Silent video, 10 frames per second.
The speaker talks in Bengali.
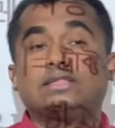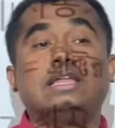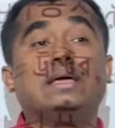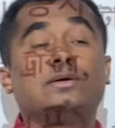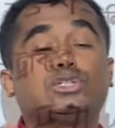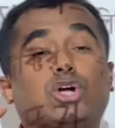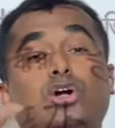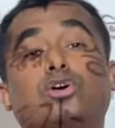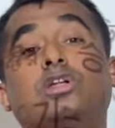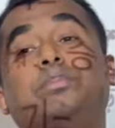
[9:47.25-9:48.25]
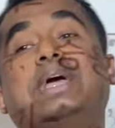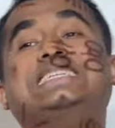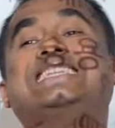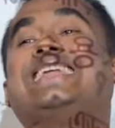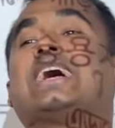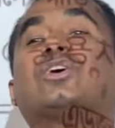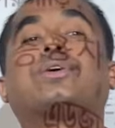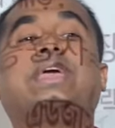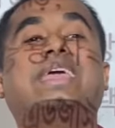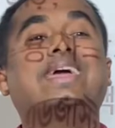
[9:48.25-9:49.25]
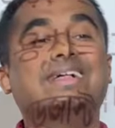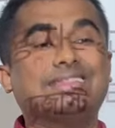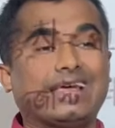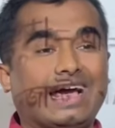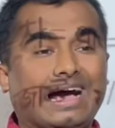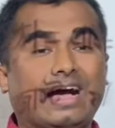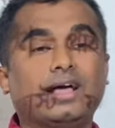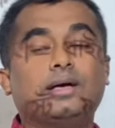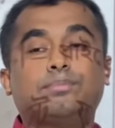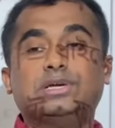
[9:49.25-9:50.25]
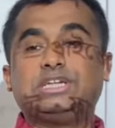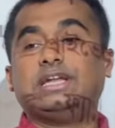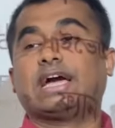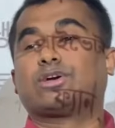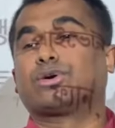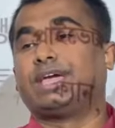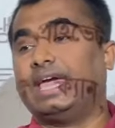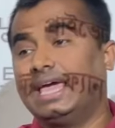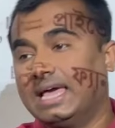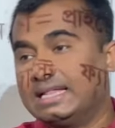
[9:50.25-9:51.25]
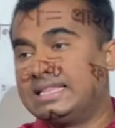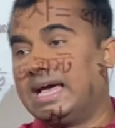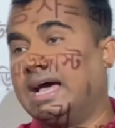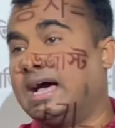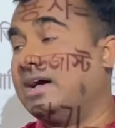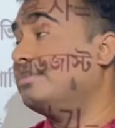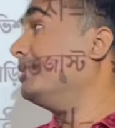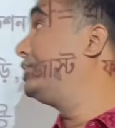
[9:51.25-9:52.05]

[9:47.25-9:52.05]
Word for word: তাহলে সকল মেশিনের একক কি দেয়া মেশিনের একক কি দেয়া